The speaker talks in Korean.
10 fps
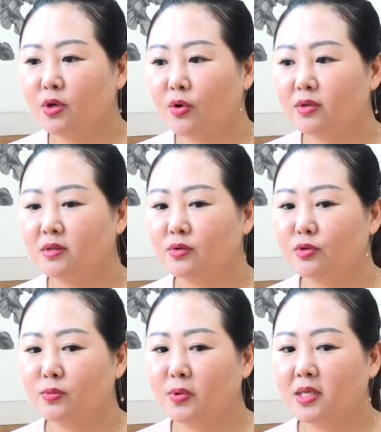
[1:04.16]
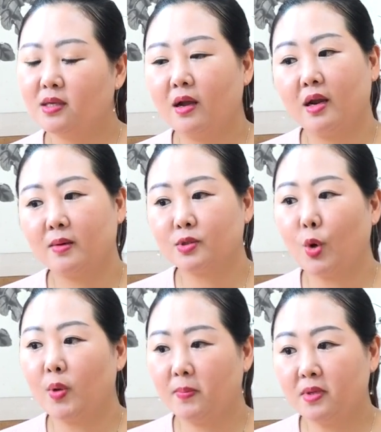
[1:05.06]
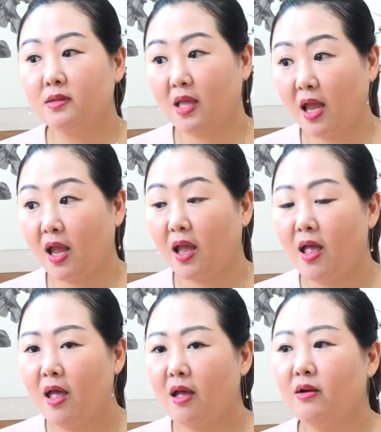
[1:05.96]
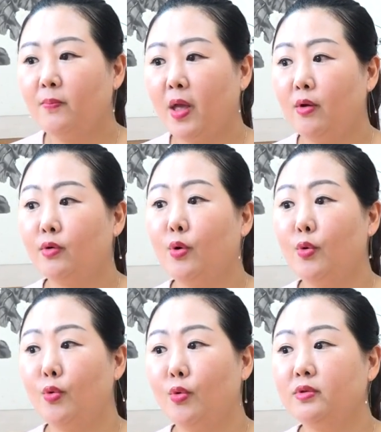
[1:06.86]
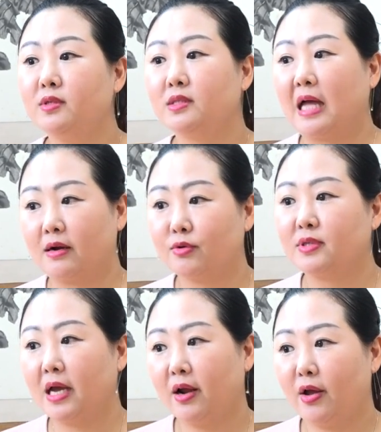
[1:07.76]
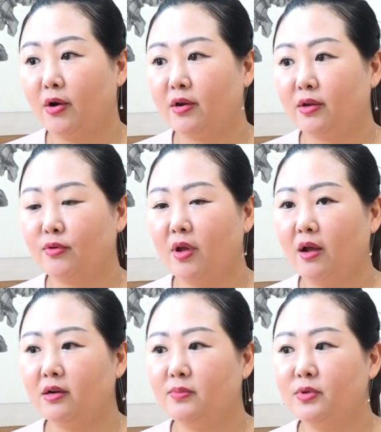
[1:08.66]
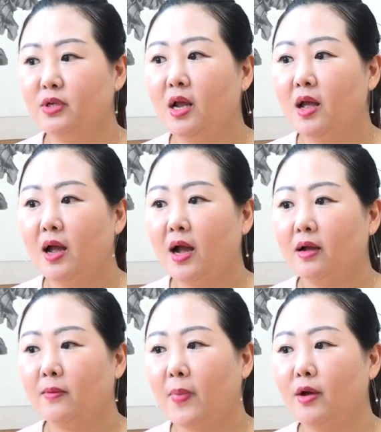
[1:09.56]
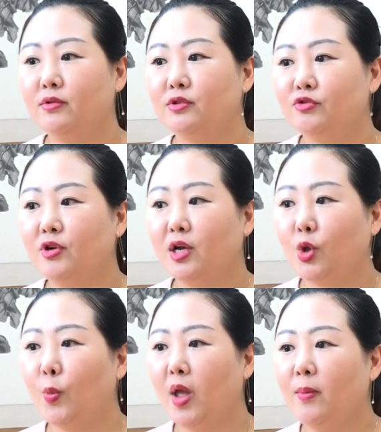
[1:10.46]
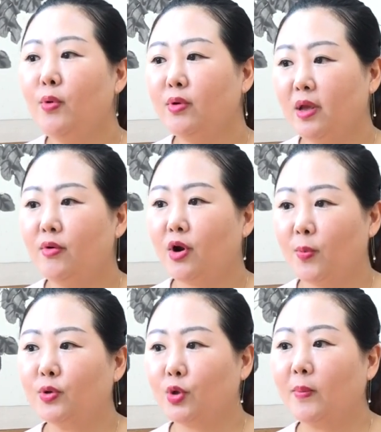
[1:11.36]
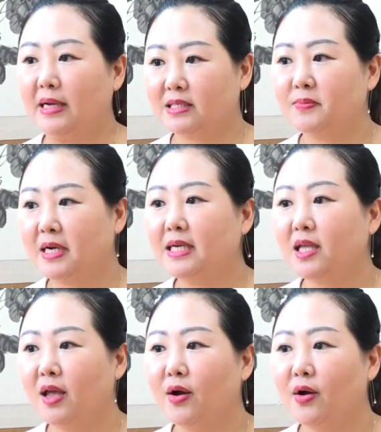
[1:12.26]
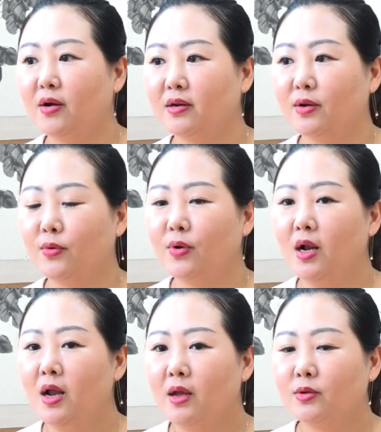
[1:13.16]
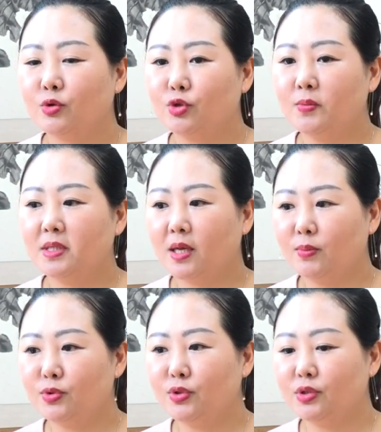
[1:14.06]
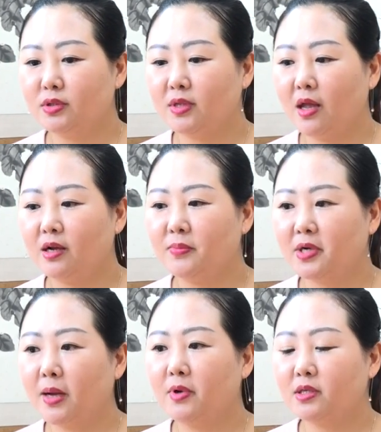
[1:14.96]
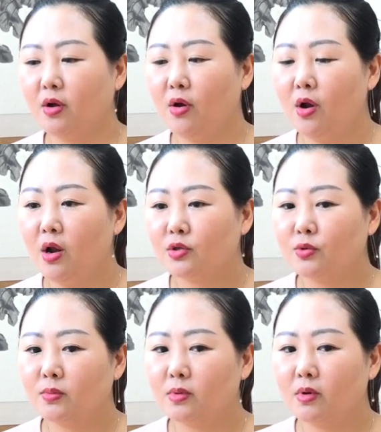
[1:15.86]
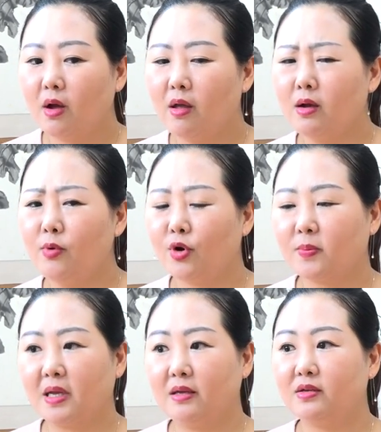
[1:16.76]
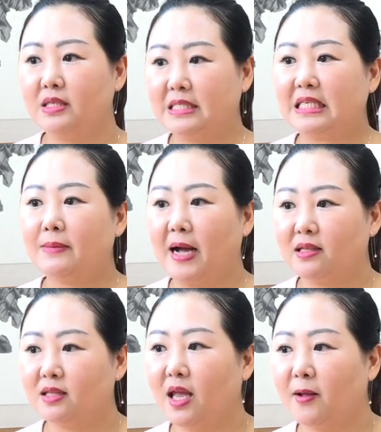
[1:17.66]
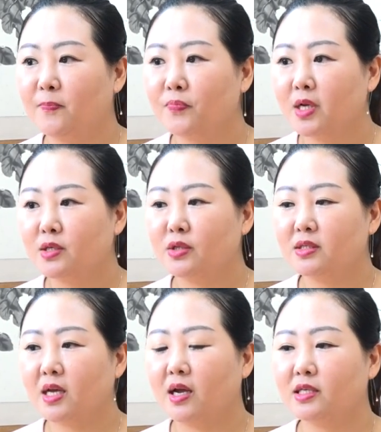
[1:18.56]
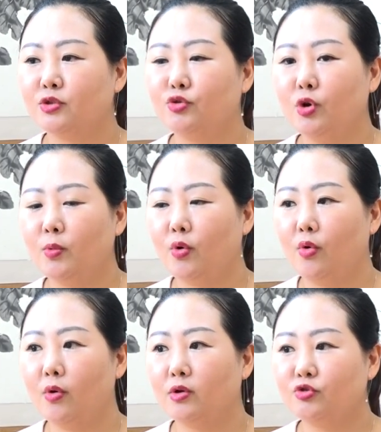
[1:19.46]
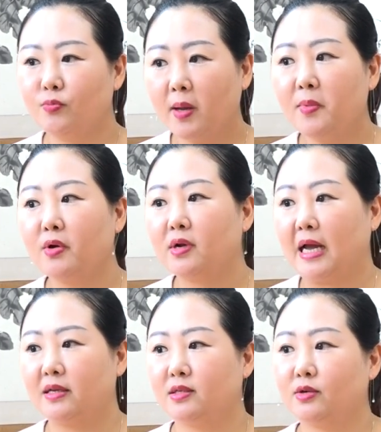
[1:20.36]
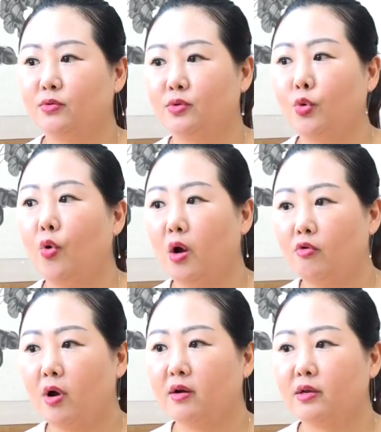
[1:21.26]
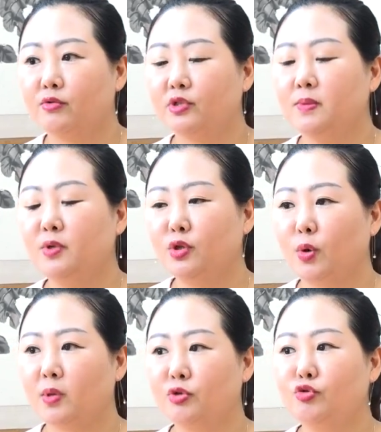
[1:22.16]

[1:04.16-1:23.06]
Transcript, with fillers: 저는 요즘 회사 생활하면서 너무 힘든데 음. 해금 배우러 오는 낙으로 살아요. 그리고 해금을 배우는 순간이 너무 행복해요라고 보통 말씀을 하세요. 그리고 또 취미생분들은 해금을 하면서 좀 아, 해금 어렵다 이런 인식이 많은데 저는 제가 이제 수업 수백 명을 가르쳐온 노하우와 그리고 음. 10년 넘게